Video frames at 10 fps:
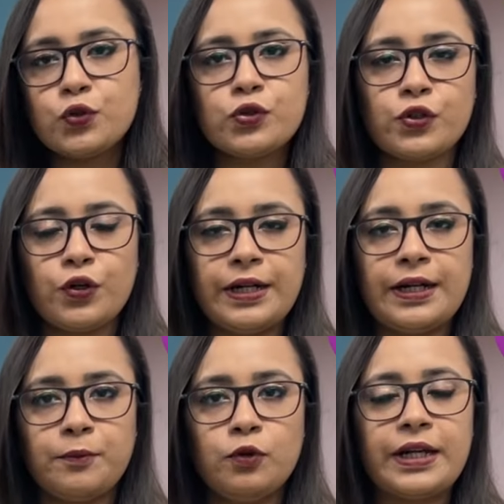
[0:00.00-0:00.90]
কুসকয়
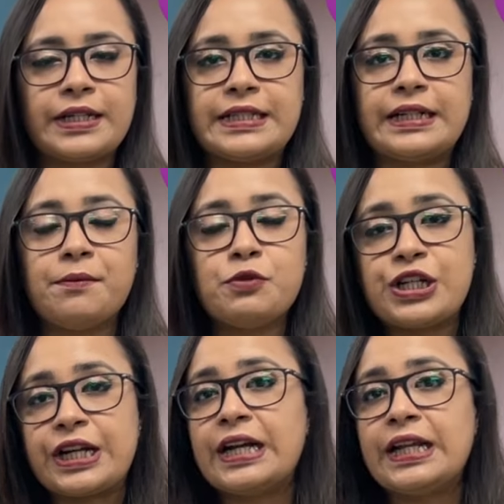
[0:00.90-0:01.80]
নামক একটি গ্রাম
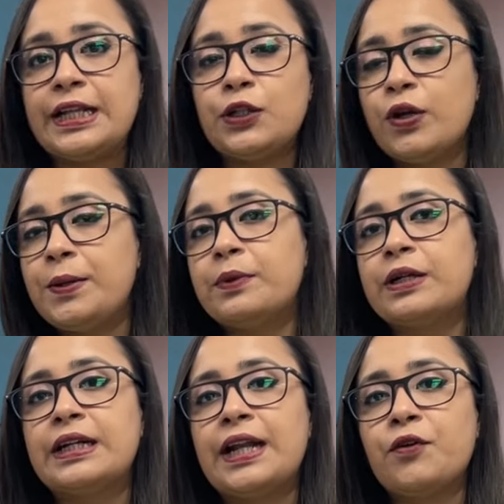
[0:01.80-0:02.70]
সেখানে কিন্তু এই
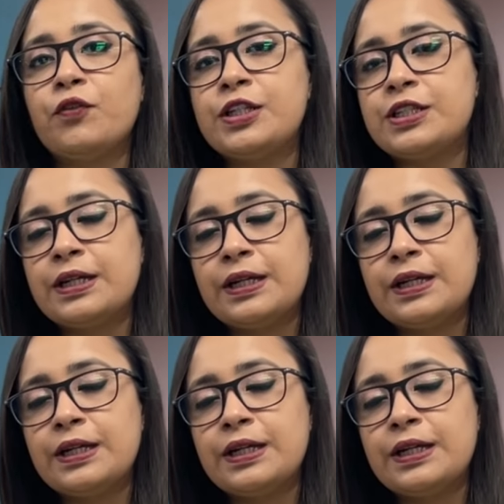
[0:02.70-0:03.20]
বার্ড ল্যাঙ্গুয়েজ